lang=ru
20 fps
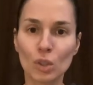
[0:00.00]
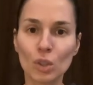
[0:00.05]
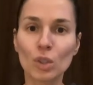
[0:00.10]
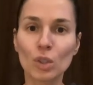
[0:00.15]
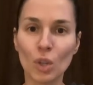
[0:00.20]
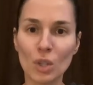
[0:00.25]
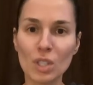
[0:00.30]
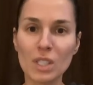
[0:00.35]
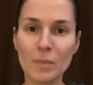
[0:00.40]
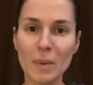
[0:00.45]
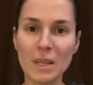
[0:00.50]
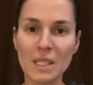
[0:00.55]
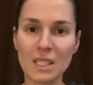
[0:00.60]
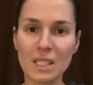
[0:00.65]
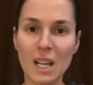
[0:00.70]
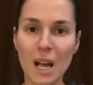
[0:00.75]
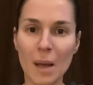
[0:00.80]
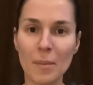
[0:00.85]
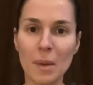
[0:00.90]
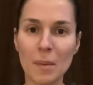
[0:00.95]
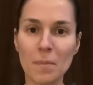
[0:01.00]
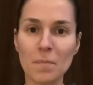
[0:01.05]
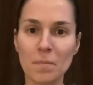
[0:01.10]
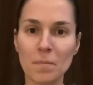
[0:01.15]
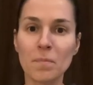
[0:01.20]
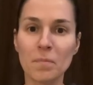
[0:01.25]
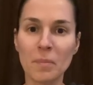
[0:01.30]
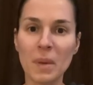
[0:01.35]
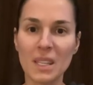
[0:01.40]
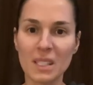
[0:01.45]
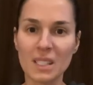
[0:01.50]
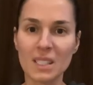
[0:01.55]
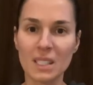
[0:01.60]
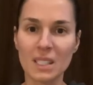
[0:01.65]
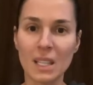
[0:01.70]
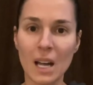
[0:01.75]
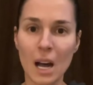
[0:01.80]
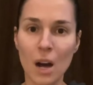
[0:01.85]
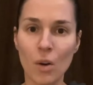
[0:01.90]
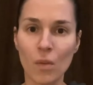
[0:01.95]
то с мозгами
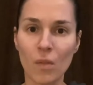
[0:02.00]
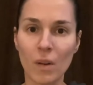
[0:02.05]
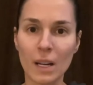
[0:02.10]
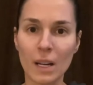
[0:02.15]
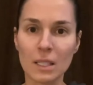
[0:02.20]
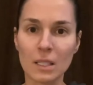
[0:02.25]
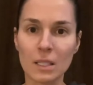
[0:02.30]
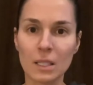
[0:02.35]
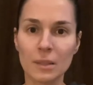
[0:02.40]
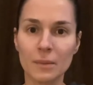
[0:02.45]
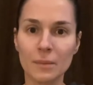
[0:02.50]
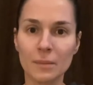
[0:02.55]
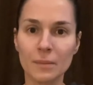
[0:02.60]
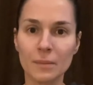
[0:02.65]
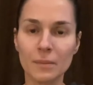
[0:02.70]
пизда у вас.